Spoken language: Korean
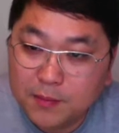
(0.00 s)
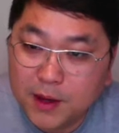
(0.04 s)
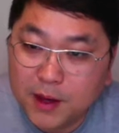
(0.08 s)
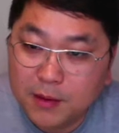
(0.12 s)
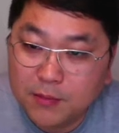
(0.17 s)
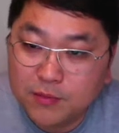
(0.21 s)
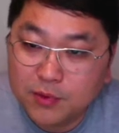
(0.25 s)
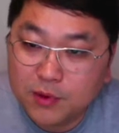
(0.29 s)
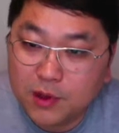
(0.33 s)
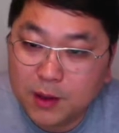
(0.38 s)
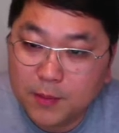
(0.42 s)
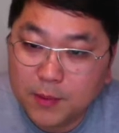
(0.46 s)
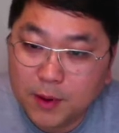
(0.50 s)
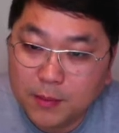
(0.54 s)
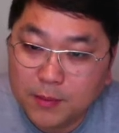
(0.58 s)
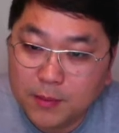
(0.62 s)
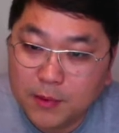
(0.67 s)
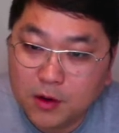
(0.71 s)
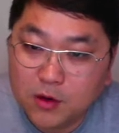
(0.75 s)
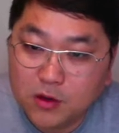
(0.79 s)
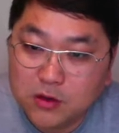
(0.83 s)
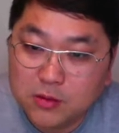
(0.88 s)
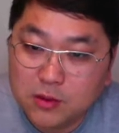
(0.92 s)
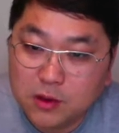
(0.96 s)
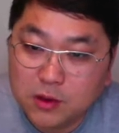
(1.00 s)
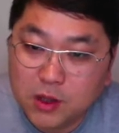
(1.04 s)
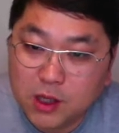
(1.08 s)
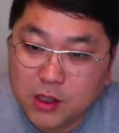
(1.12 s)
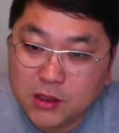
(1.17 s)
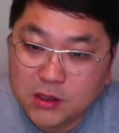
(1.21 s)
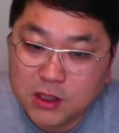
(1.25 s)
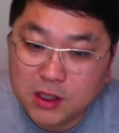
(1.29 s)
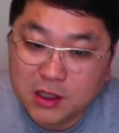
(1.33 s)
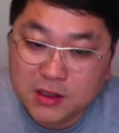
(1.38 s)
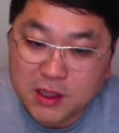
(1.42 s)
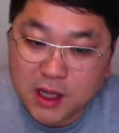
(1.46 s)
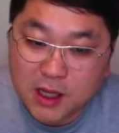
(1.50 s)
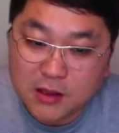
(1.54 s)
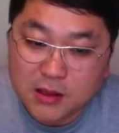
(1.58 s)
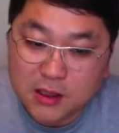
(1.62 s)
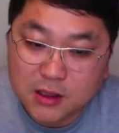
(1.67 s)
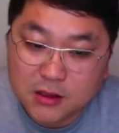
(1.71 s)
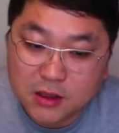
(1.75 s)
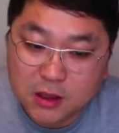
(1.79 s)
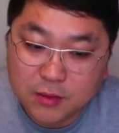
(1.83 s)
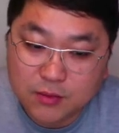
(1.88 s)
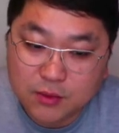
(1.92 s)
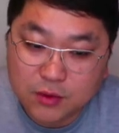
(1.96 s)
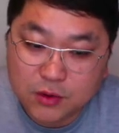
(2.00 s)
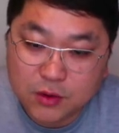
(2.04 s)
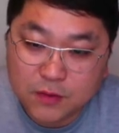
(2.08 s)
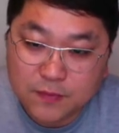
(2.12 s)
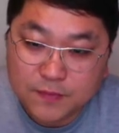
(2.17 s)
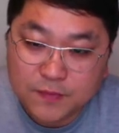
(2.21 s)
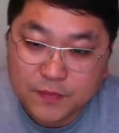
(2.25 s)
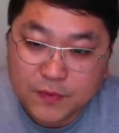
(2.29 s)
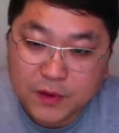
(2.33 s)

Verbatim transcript: 100불에 판매하고 있습니다. 굉장히 따뜻한 제품.